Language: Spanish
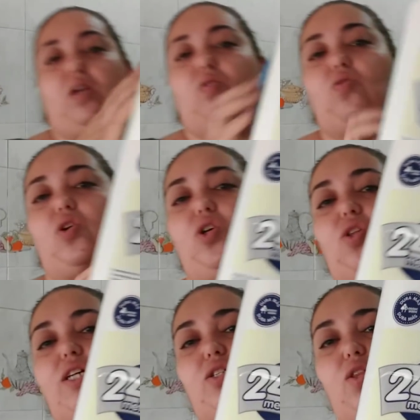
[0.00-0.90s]
Y un
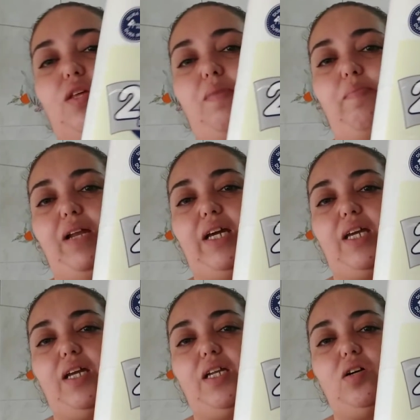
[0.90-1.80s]
rollo de estos de papel
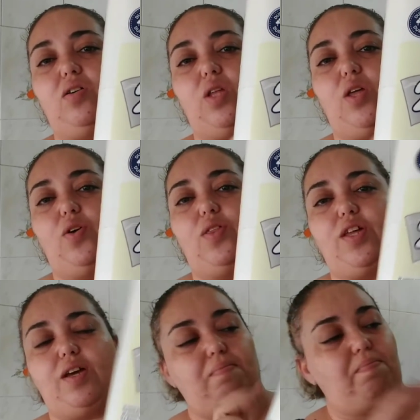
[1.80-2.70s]
higiénico de
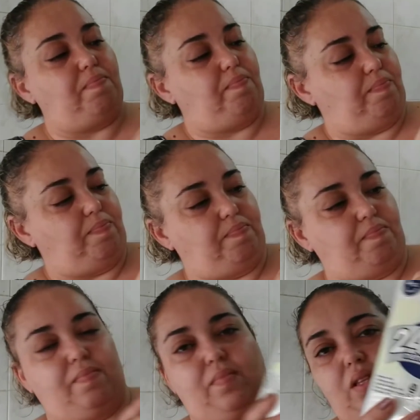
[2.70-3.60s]
12.
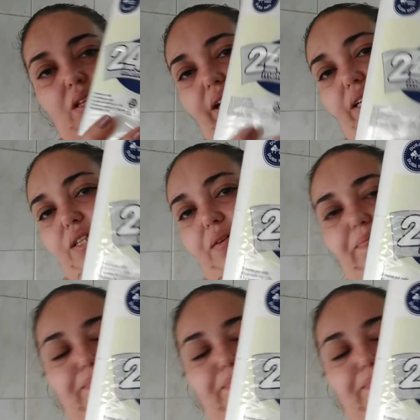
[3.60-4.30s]
Este.